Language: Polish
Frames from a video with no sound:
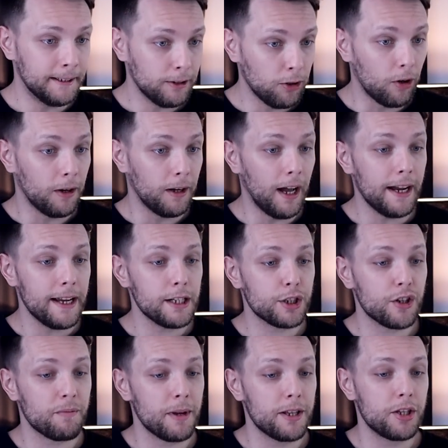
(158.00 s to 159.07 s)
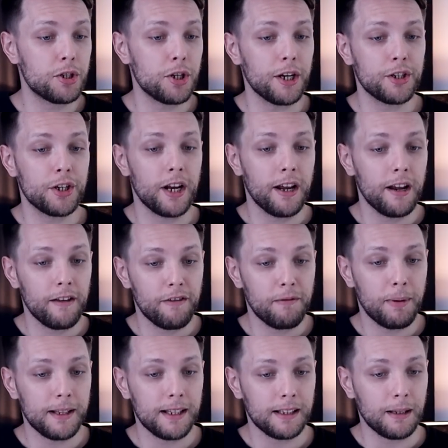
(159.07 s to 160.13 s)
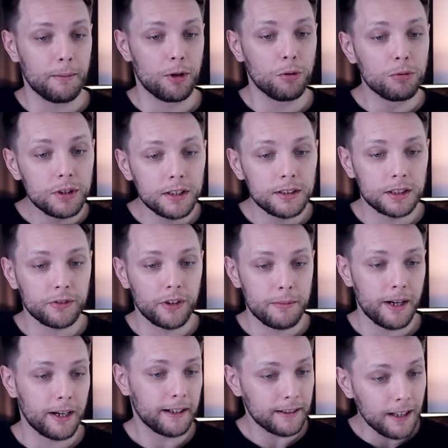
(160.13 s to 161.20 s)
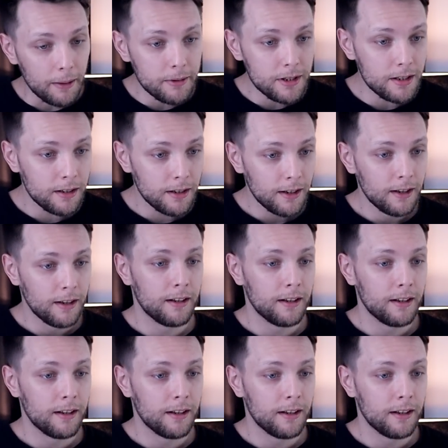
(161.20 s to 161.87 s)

No, a jeszcze w międzyczasie wpada tam Rowdy ze swoimi agentami.